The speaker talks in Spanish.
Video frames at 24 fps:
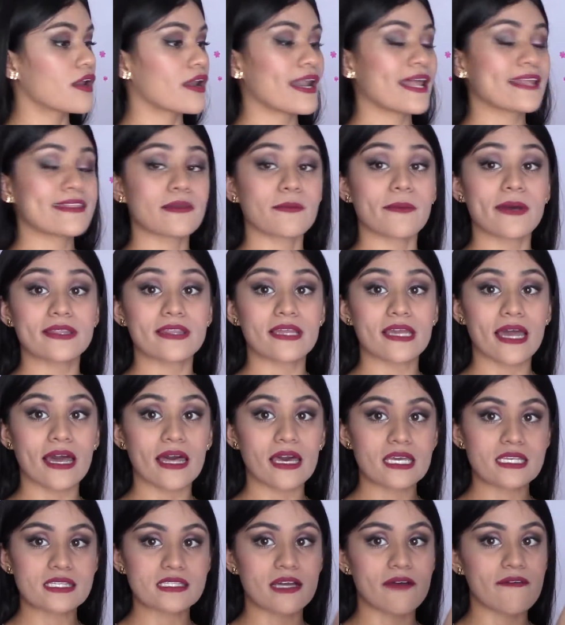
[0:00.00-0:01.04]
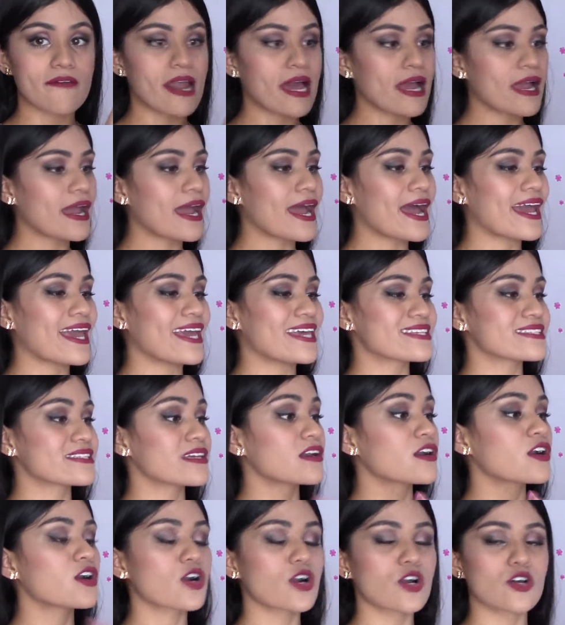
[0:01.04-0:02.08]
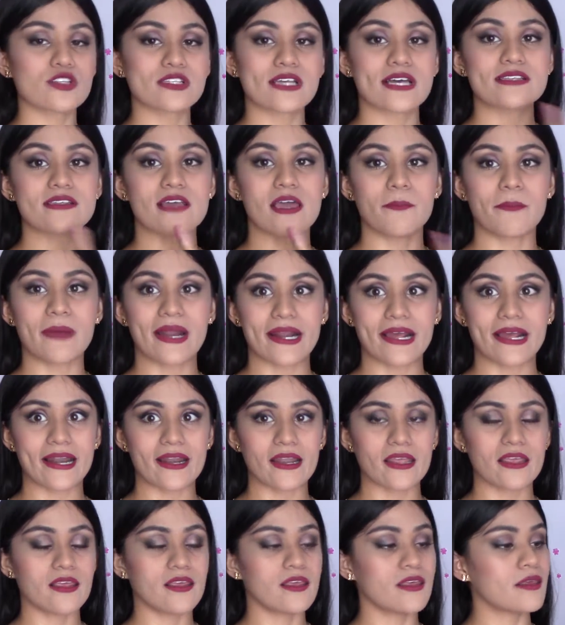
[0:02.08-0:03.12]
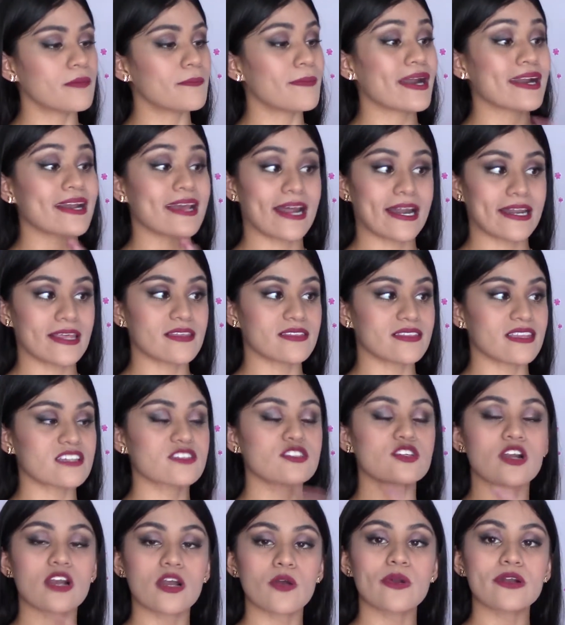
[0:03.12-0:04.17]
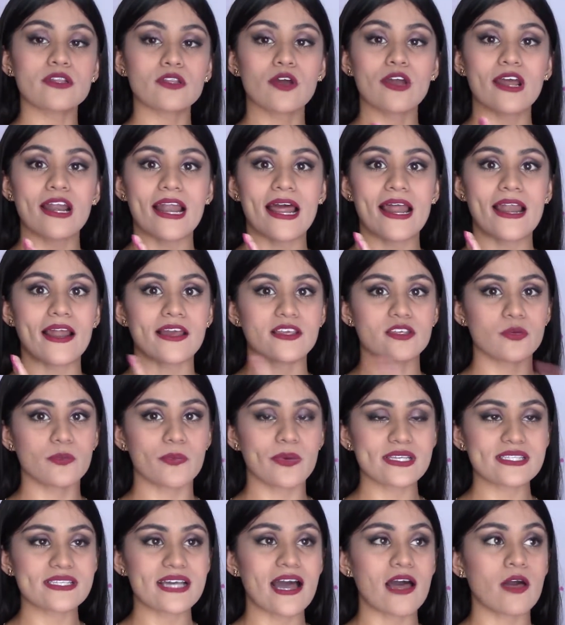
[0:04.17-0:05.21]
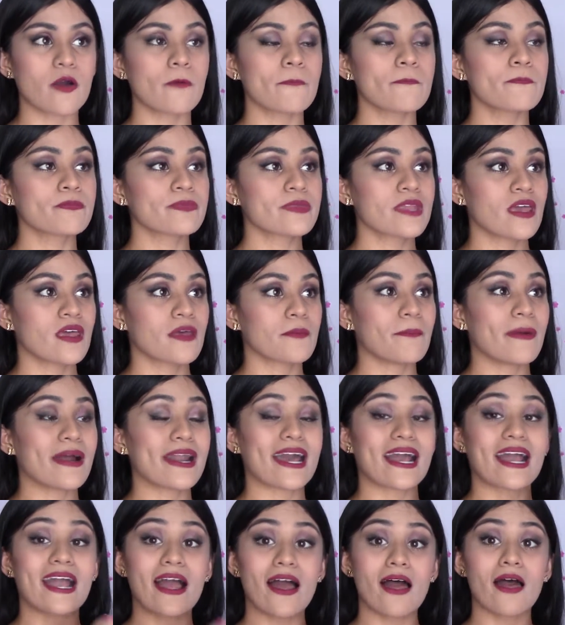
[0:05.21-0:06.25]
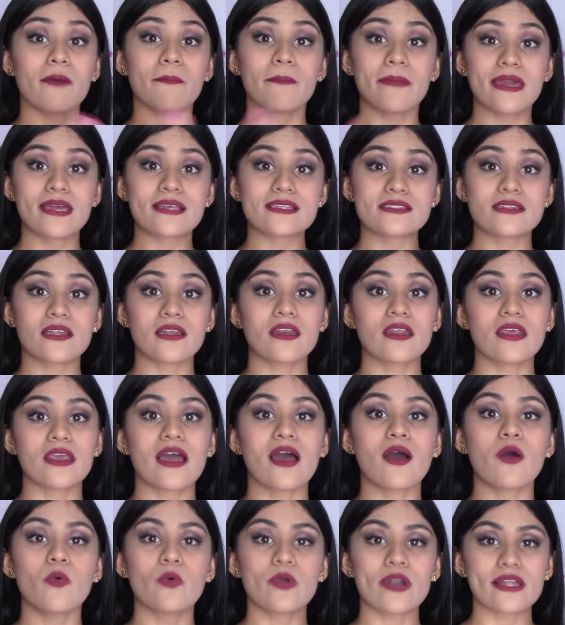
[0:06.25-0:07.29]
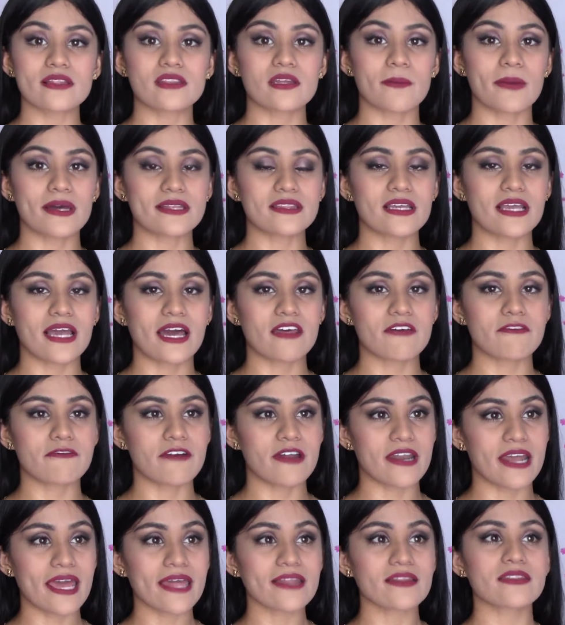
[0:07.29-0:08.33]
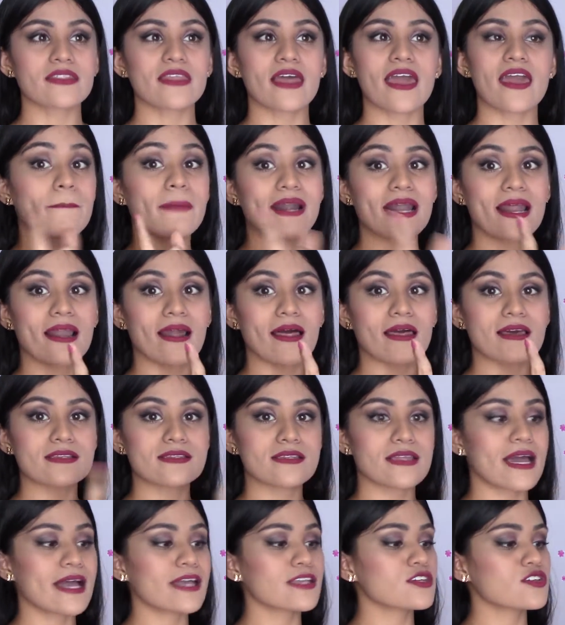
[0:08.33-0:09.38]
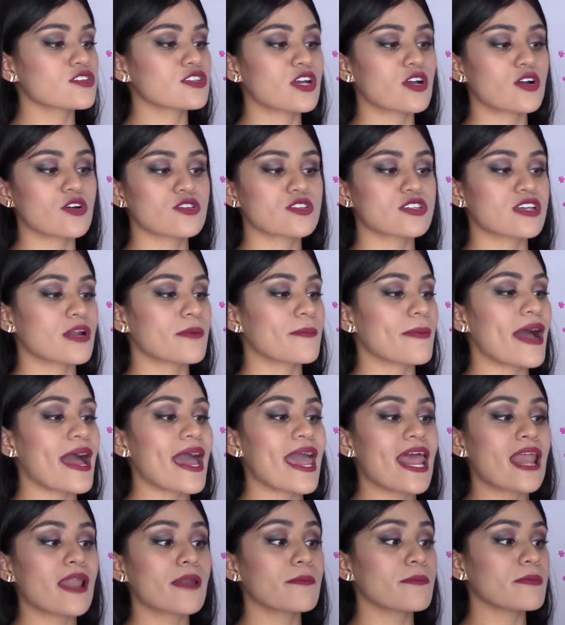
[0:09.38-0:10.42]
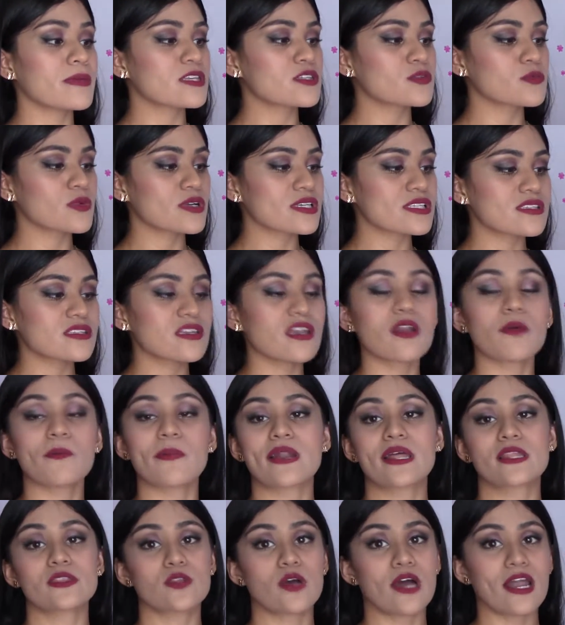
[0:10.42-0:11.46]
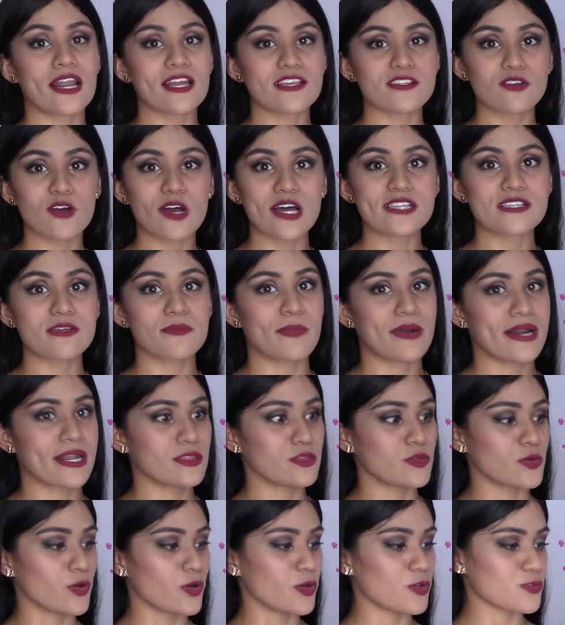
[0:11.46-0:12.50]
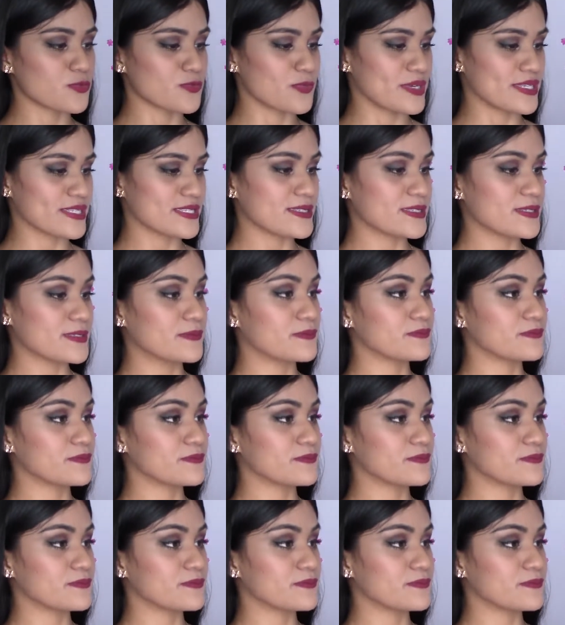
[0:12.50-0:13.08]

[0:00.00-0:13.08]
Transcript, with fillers: La temática de esta blanca es en rosas en y margaritas. Yo recuerdo que la del año pasado para cada mes tenía una temática diferente. Para la de este año se conserva el mismo estilo para todas las hojas y para todos los meses.